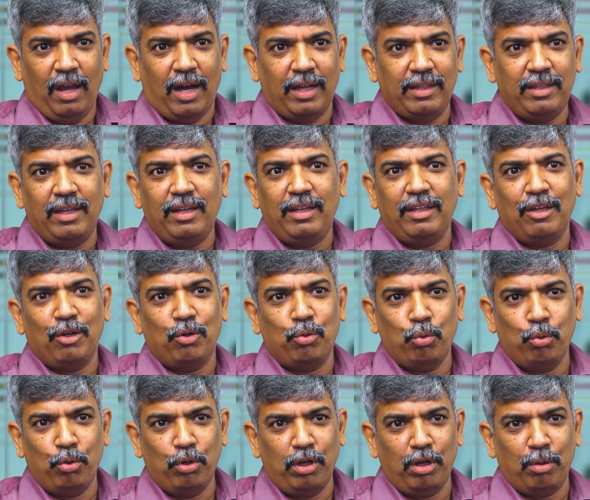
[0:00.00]
அதே நீங்கள்
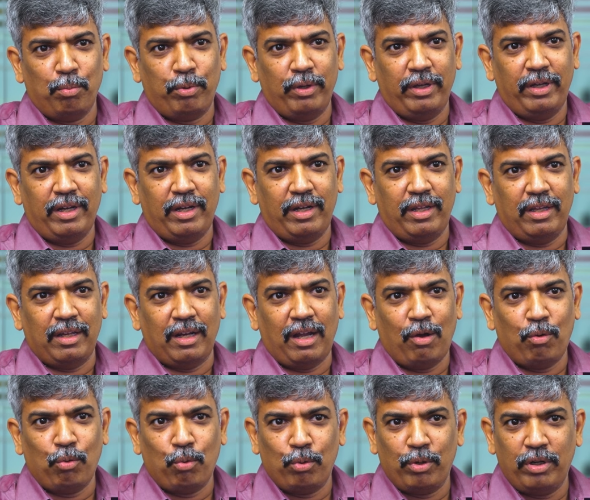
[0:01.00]
கூகுளில் போய் கேட்டிங்கன்னா
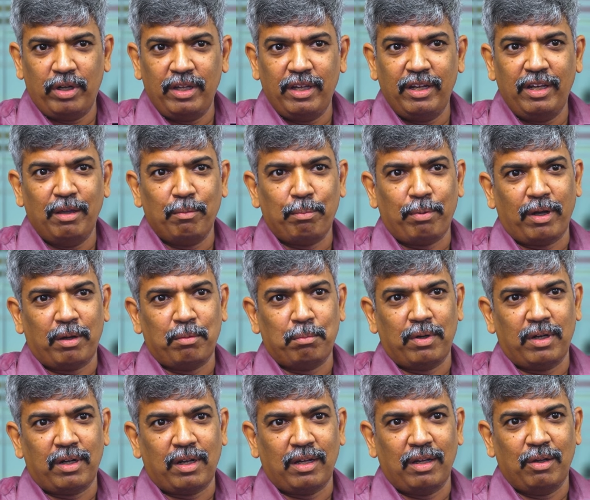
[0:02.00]
அவங்க உங்கள் டிகிரியை பார்க்க
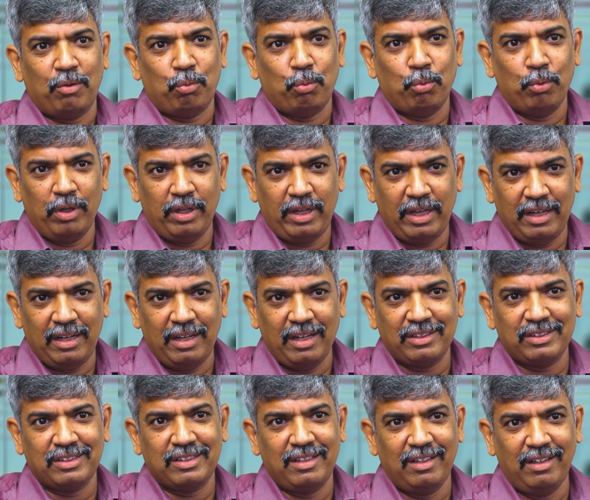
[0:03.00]
மாட்டாங்க உங்களுக்கு என்ன
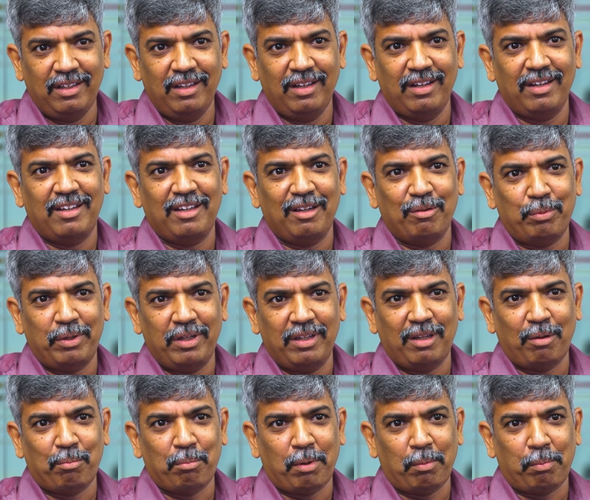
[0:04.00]
ஸ்கில் இருக்குது
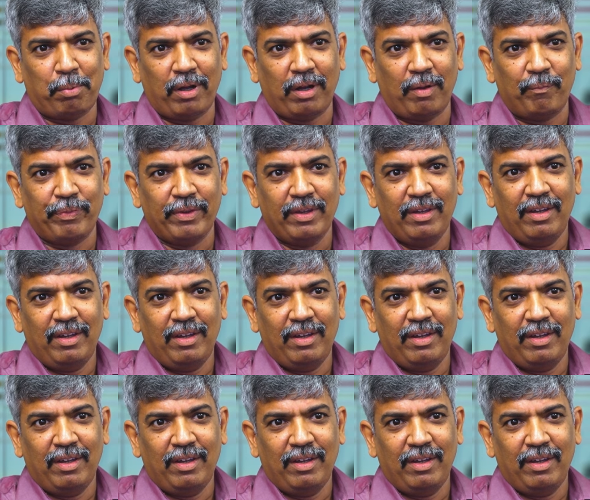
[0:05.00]
அப்படின்னு தான் பார்ப்பாங்க